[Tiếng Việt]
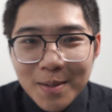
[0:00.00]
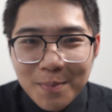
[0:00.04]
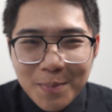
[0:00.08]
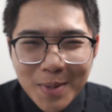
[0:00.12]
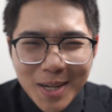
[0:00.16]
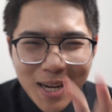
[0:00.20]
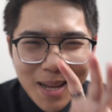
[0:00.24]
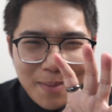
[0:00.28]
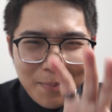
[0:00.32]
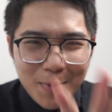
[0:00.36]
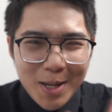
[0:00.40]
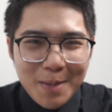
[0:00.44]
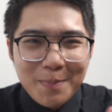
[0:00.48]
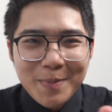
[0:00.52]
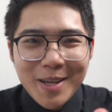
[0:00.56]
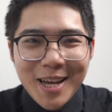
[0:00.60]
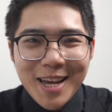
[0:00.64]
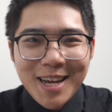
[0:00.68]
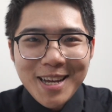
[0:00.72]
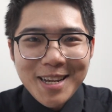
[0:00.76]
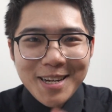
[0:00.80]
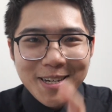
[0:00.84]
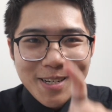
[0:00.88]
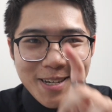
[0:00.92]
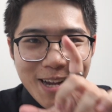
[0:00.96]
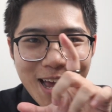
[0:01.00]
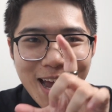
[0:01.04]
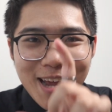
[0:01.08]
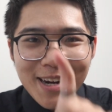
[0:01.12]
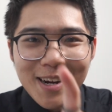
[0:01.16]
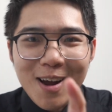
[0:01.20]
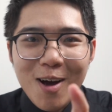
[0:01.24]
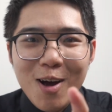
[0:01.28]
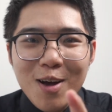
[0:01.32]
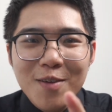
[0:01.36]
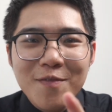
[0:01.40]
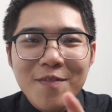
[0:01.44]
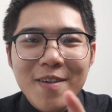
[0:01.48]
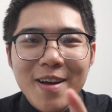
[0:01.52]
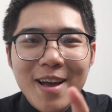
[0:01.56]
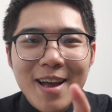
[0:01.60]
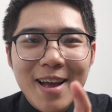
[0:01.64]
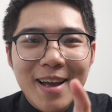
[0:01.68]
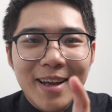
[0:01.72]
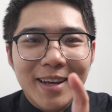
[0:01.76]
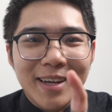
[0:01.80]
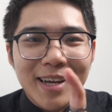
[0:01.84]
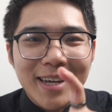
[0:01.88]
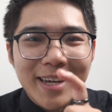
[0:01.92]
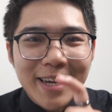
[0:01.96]
Mình làm clip này để nói
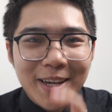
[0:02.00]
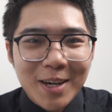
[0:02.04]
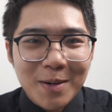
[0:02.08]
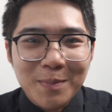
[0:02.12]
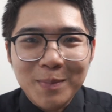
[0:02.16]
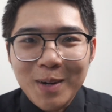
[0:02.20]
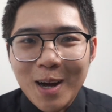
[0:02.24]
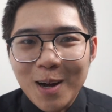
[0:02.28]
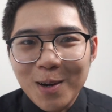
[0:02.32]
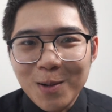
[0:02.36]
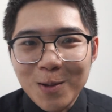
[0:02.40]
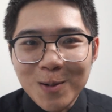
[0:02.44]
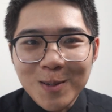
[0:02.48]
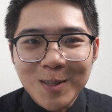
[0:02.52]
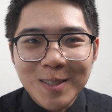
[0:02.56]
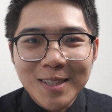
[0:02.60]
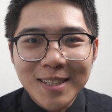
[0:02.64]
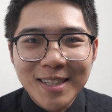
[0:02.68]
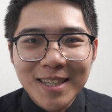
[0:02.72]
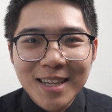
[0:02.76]
về cái ngày hôm đó luôn.